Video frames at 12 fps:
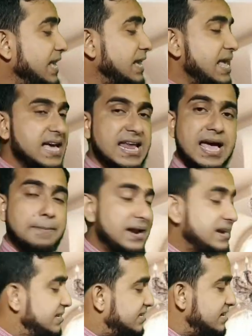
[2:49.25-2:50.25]
এখানে আবার
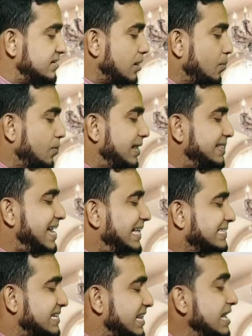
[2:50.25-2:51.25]
রিজনটাও বলে দেওয়া
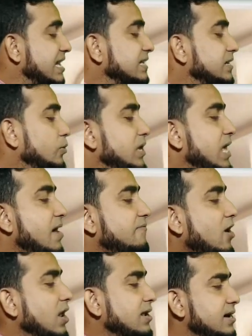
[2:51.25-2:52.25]
আছে যে উই হ্যাভ
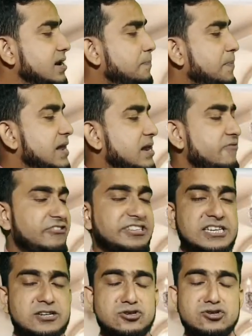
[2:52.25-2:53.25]
অলরেডি পেইড এ
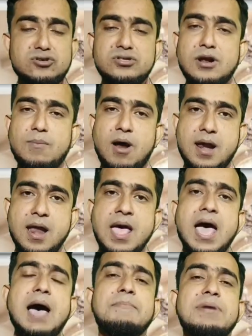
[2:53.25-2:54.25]
ভিজিট টু সুন্দরবন
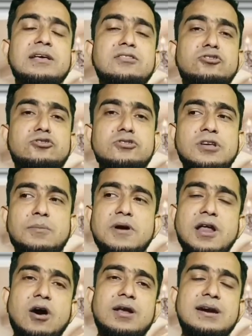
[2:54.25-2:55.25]
আমরা কিন্তু
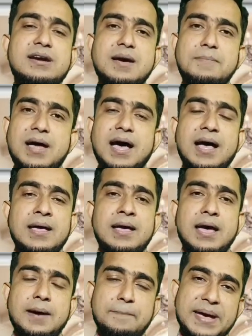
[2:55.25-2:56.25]
সুন্দরবনে অলরেডি আমরা
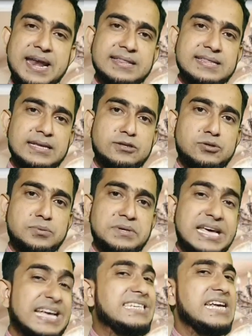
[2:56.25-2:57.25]
বেড়াতে
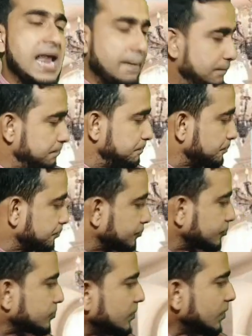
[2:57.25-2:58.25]
গিয়েছিলাম
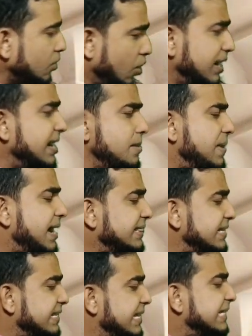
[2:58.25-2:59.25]
অলরেডি
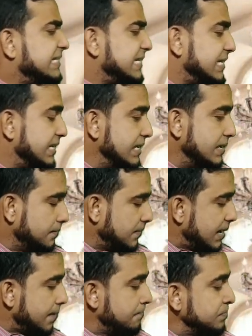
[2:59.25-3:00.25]
বেড়াতে গিয়েছি
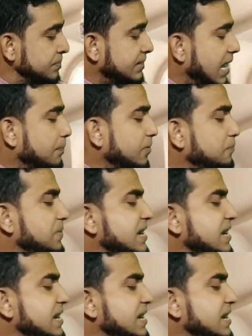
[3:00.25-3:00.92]
মানে তারপর বি